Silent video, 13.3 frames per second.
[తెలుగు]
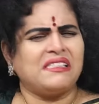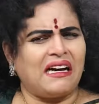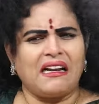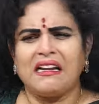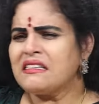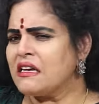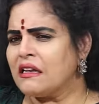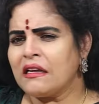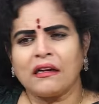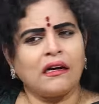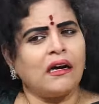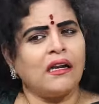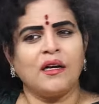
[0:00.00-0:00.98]
చాలా చాలా
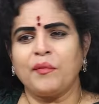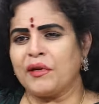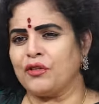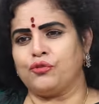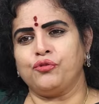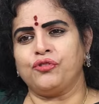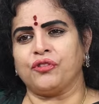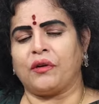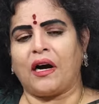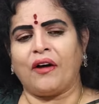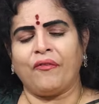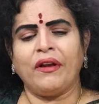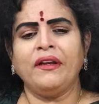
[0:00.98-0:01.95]
రకాలుగా మనం చూసాం
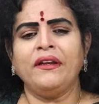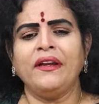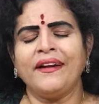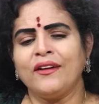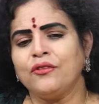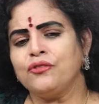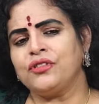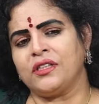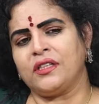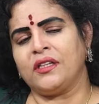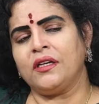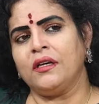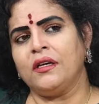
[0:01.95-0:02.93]
అవన్నిటి నుంచి